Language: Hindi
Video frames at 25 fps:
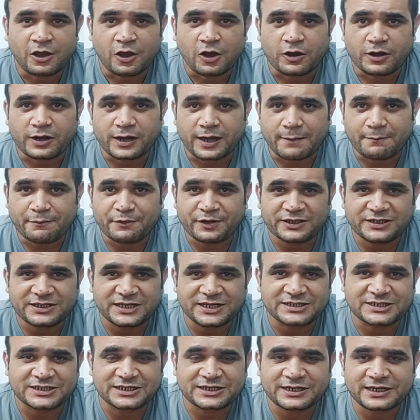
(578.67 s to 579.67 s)
और
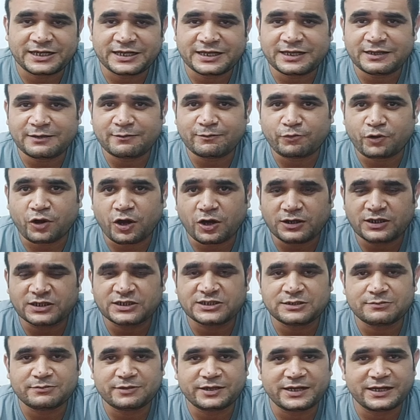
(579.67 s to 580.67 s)
अप्रिसिएशन है कि बहुत
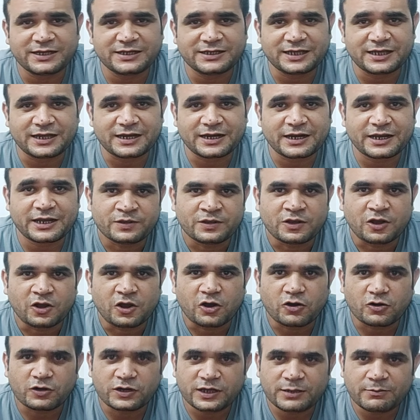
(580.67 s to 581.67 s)
अच्छी मेहनत कर रहे हैं
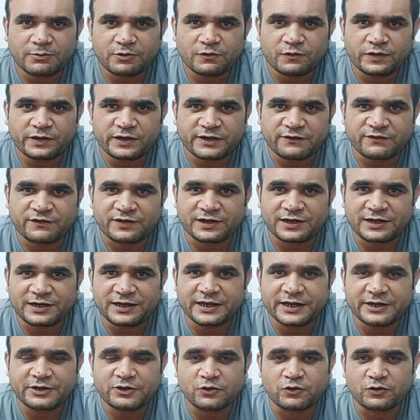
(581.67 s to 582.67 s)
और उनकी मूवी डेफिनेटली
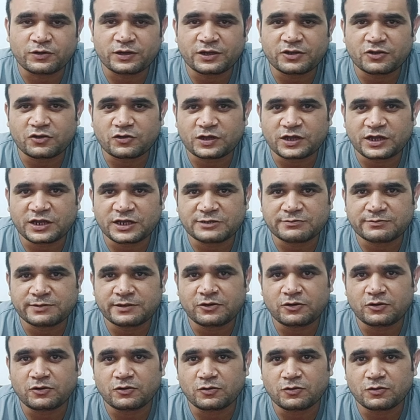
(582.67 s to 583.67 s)
हिट होगी क्योंकि इसमें
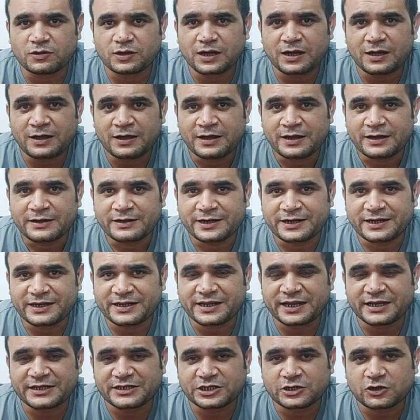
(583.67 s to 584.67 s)
लोगों का
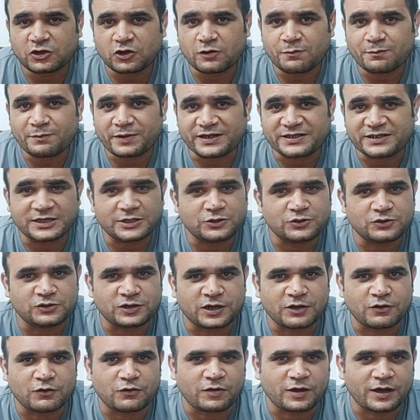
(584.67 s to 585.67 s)
डेडिकेशन और पैशन
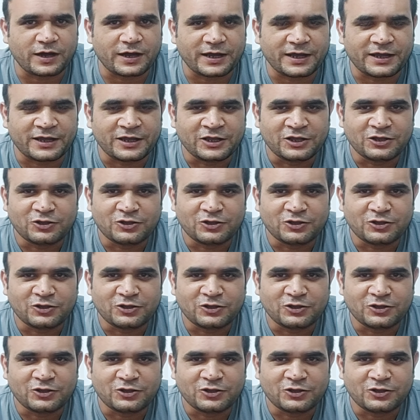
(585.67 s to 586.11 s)
जुड़ा हुआ है